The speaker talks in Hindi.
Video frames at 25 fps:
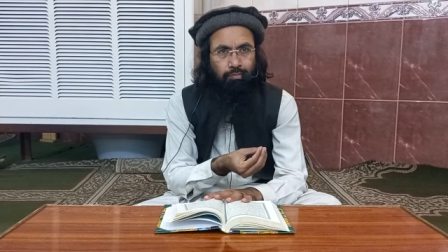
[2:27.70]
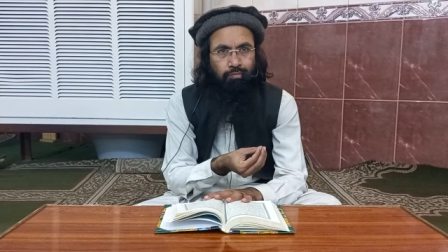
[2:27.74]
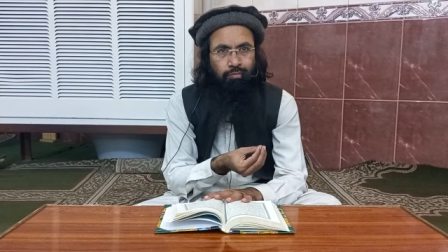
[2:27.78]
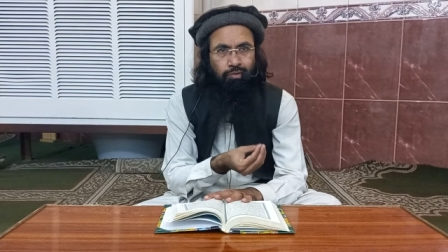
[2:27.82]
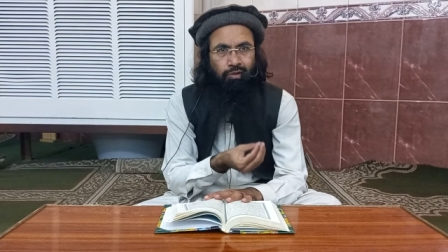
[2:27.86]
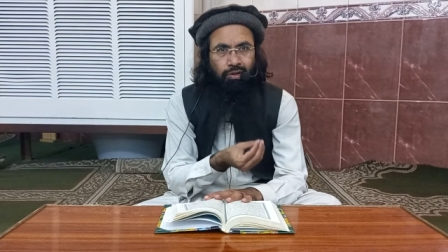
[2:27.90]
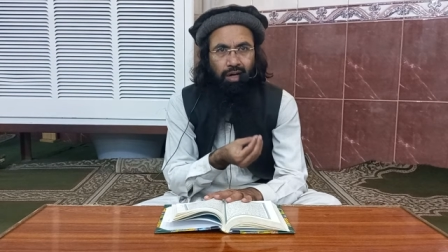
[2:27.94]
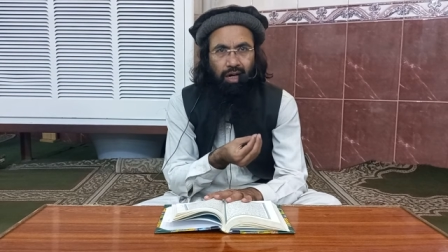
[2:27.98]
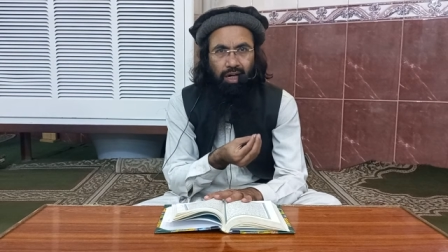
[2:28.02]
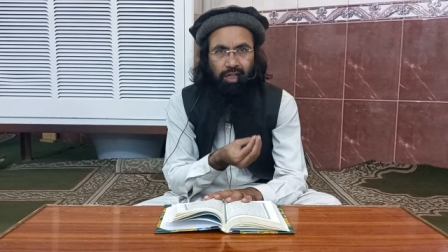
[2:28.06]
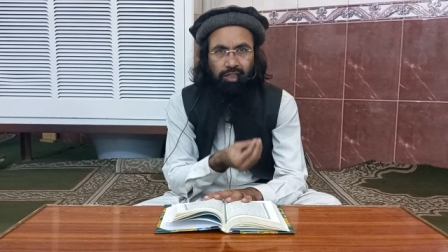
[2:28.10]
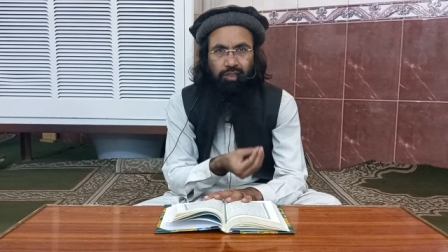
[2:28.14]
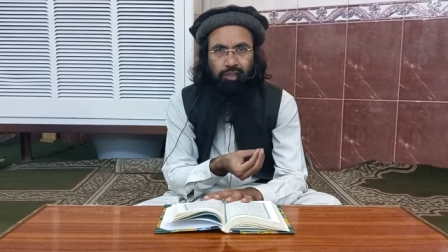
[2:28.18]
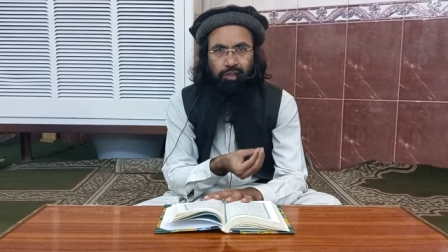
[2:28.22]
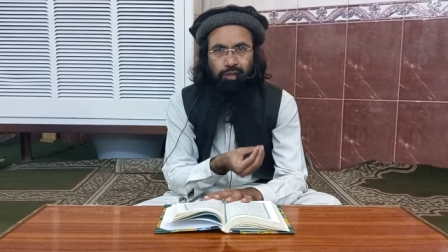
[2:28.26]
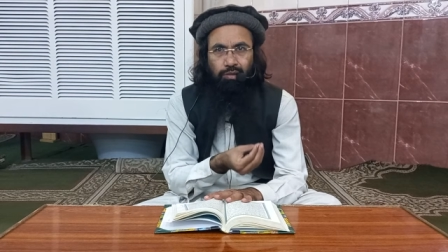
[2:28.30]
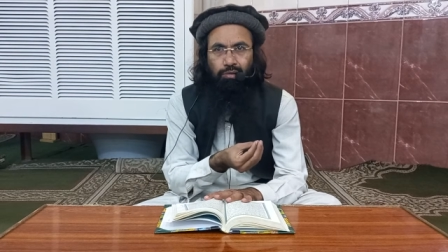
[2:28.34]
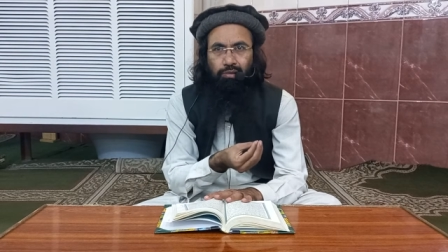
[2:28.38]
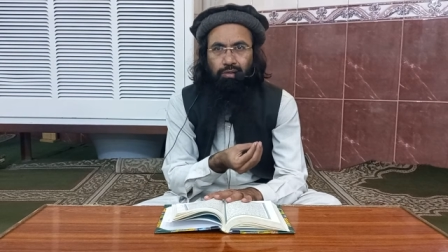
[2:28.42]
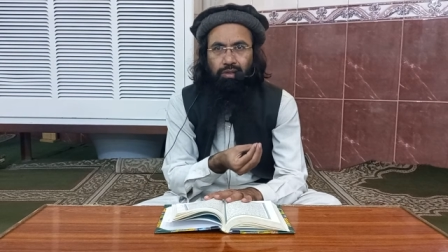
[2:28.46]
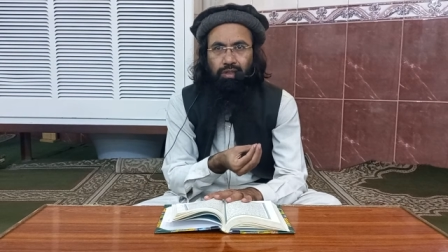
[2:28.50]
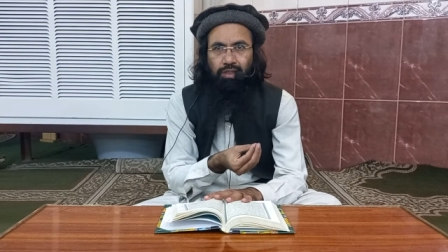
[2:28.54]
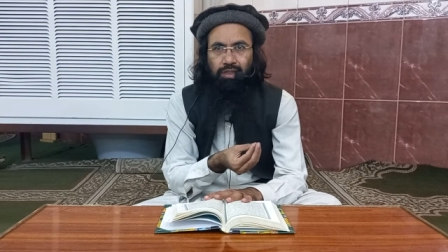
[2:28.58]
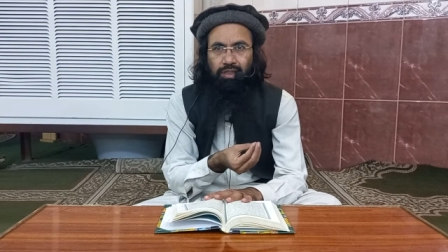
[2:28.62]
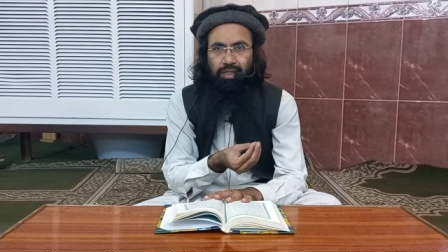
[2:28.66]

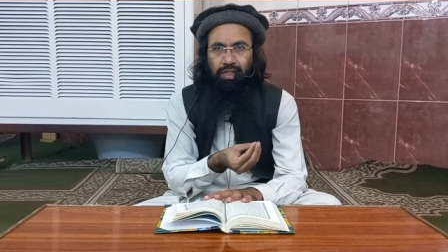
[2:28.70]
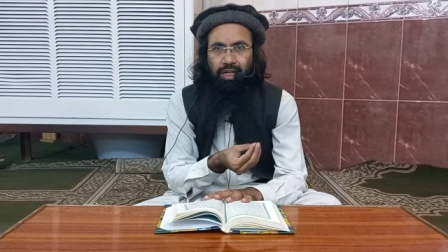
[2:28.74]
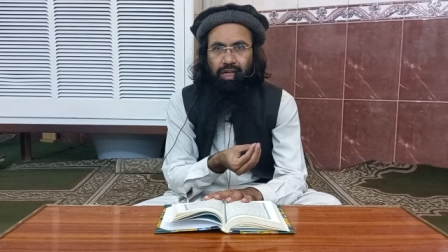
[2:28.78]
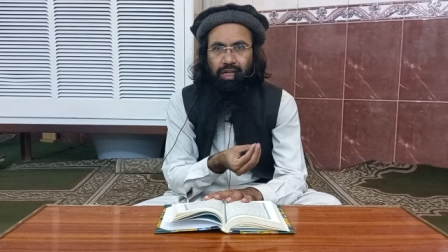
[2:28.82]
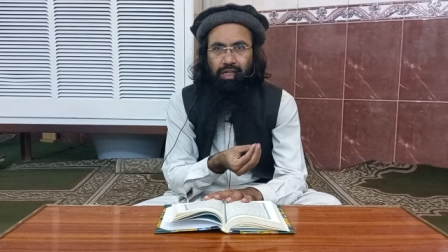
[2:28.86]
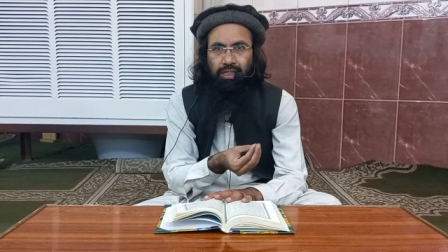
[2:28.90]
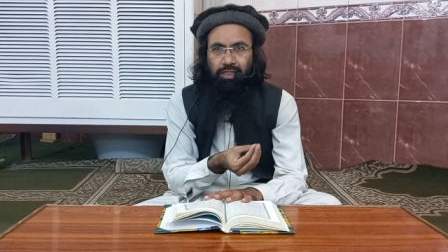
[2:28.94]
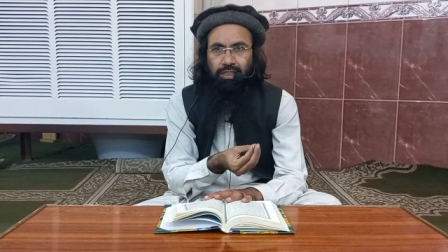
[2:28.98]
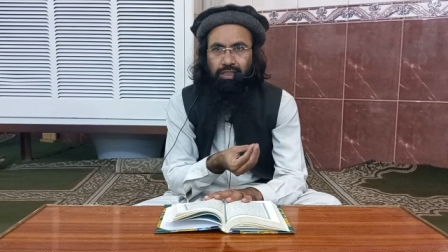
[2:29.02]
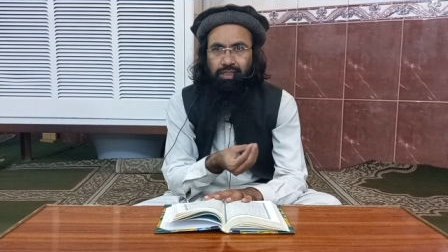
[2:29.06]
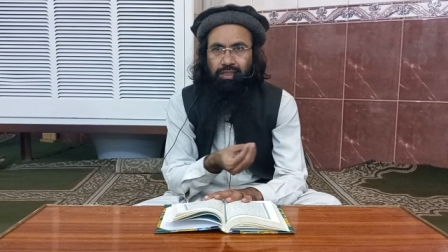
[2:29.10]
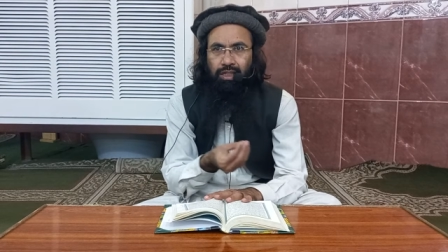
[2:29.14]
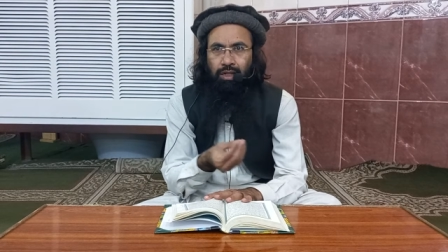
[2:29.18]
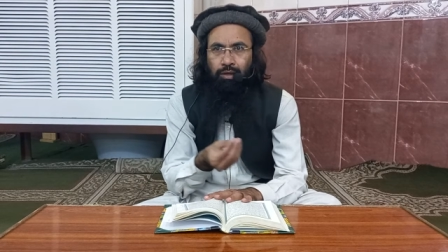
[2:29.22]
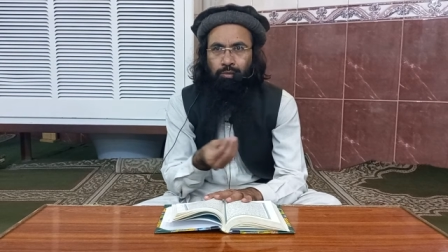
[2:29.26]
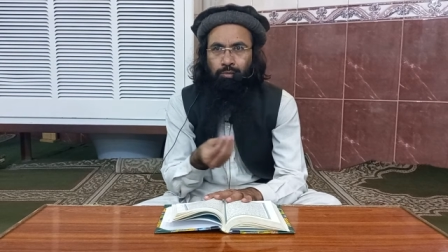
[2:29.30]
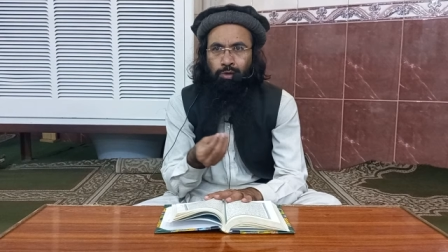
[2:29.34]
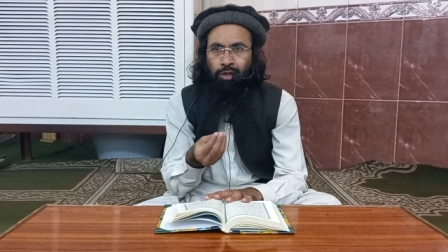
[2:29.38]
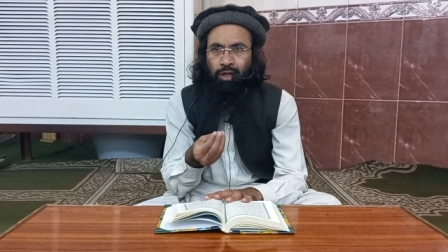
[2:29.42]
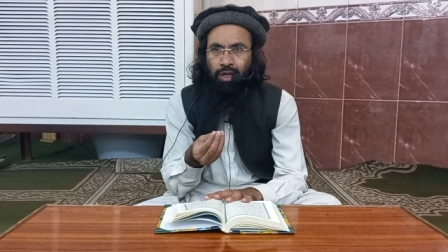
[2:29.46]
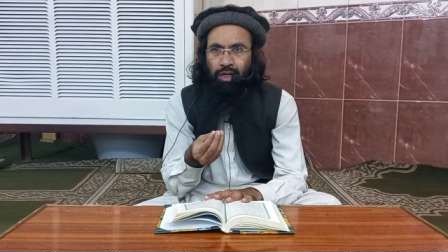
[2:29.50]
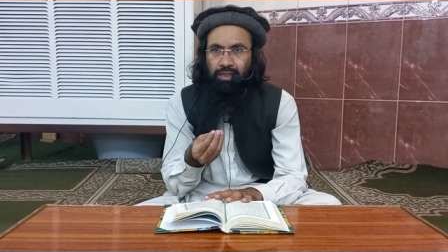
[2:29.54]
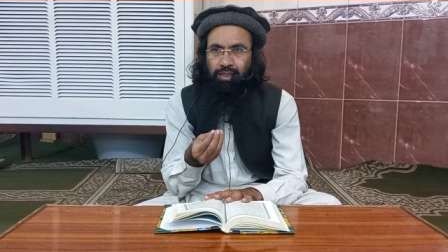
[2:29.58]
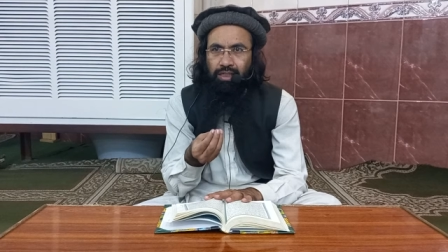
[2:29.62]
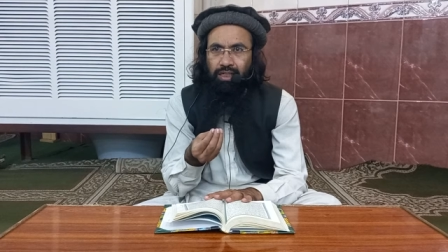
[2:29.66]
महाजरों की तरह जिस तरह
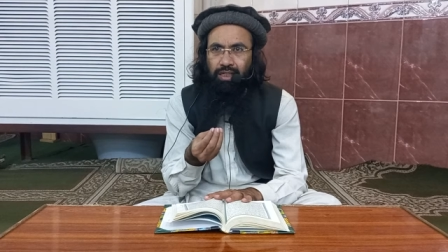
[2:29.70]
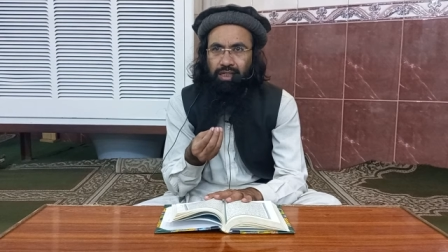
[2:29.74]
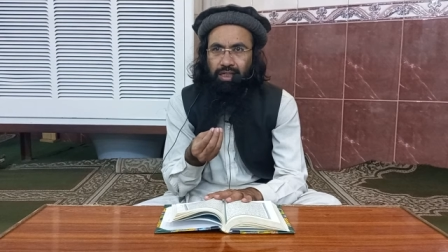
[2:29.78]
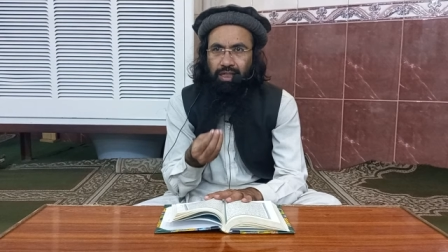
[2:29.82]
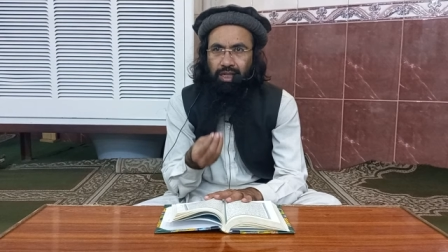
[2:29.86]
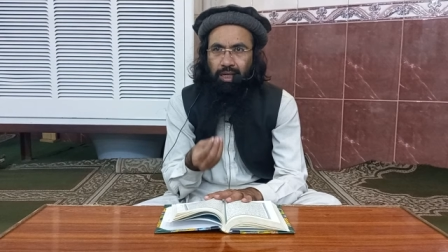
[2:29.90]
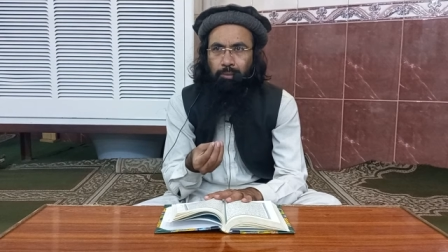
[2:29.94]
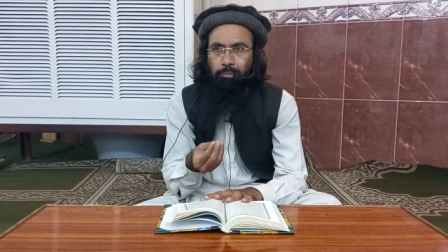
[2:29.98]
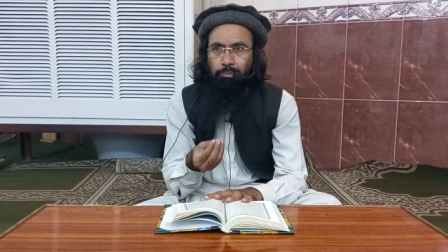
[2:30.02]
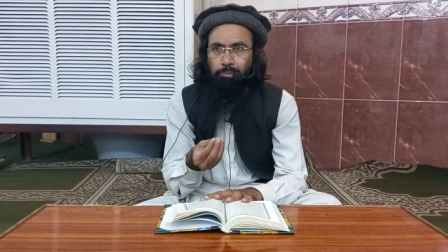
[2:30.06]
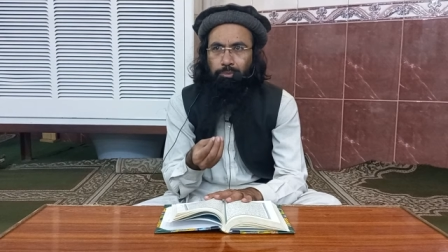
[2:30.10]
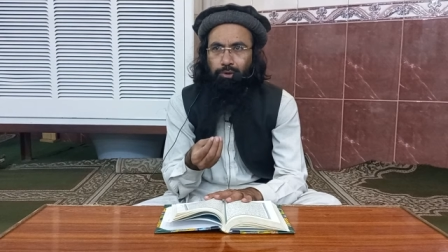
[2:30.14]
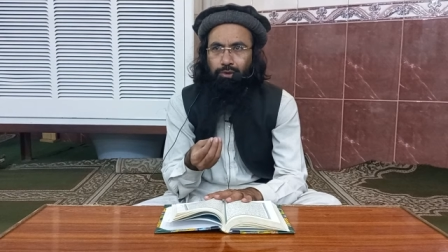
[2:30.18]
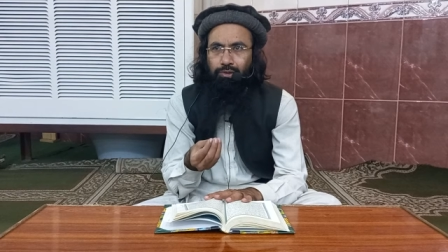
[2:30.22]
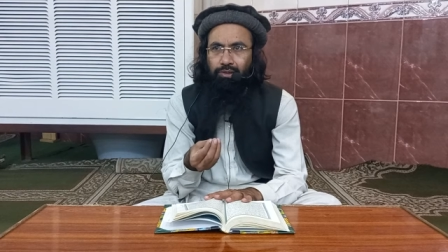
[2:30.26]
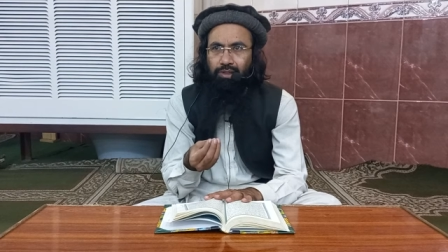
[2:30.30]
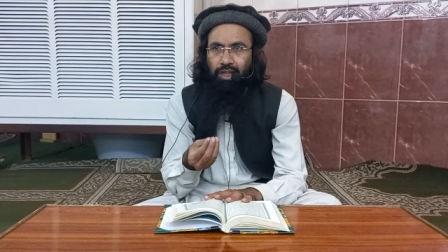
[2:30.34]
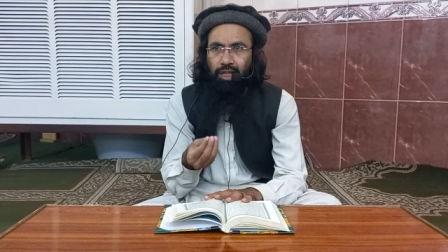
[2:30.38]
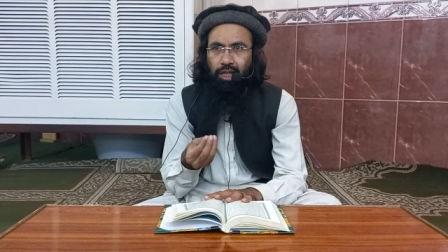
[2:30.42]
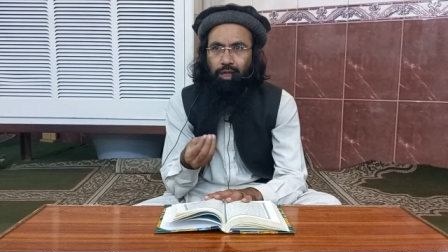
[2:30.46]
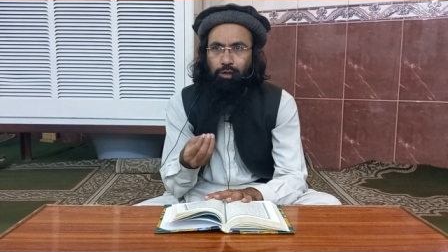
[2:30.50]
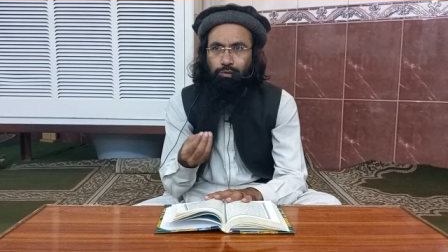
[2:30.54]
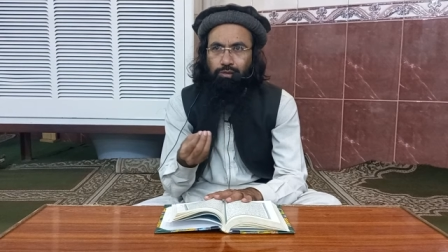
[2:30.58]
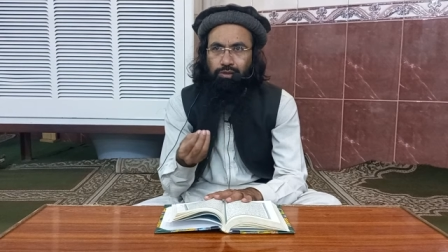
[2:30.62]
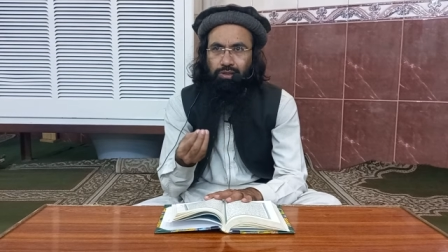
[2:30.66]
महाजर कैंप
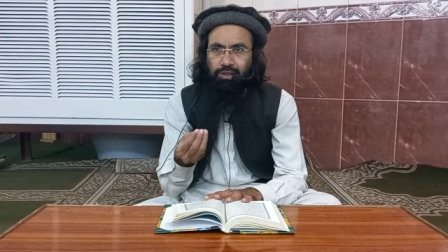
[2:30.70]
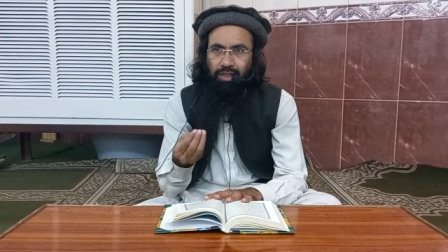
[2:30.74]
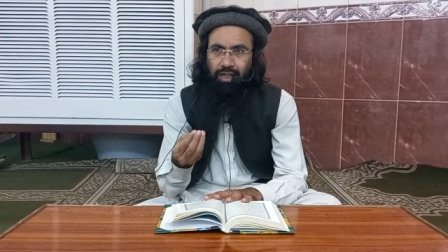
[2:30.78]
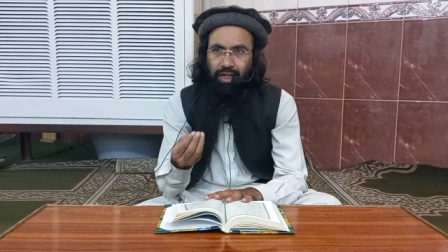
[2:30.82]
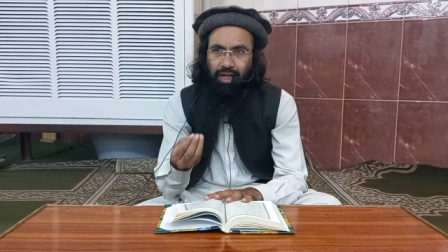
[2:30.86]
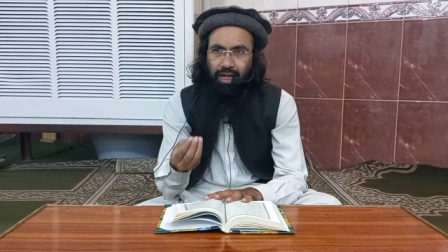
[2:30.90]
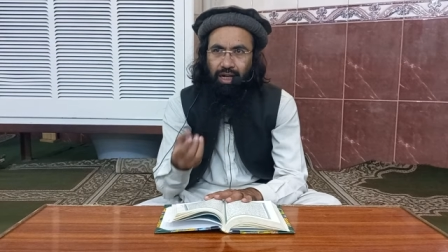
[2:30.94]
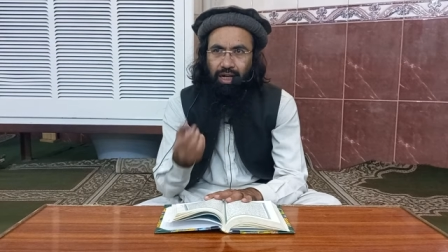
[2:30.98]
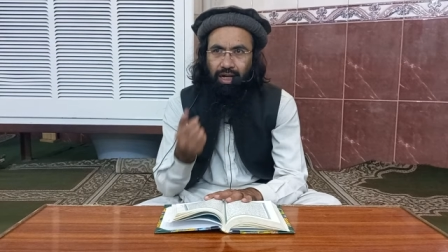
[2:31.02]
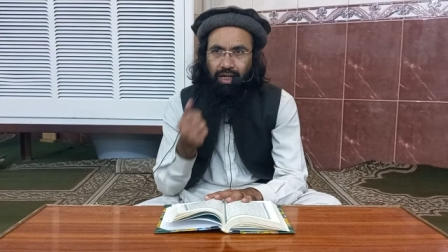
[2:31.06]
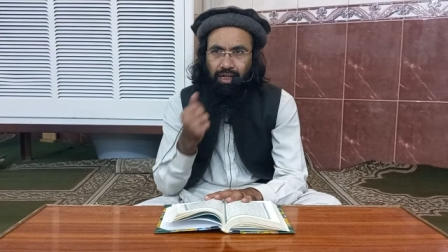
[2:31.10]
होते हैं उस तरह